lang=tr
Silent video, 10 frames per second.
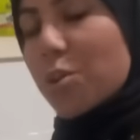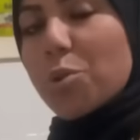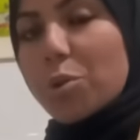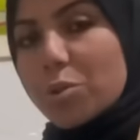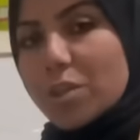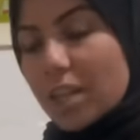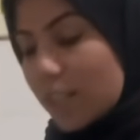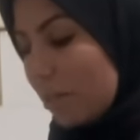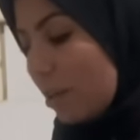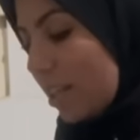çok yüksek
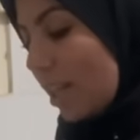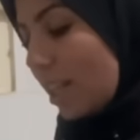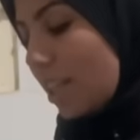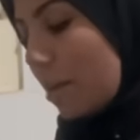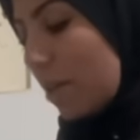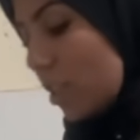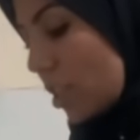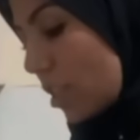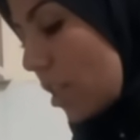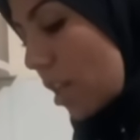ihtimalle hani
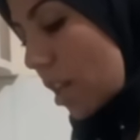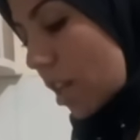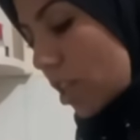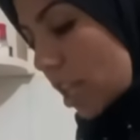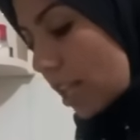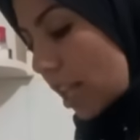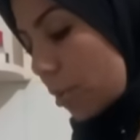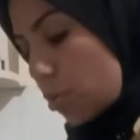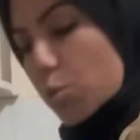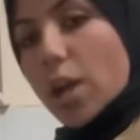yabancı şey değil.
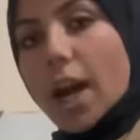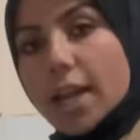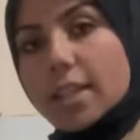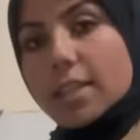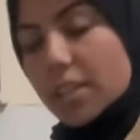Üçü de aynı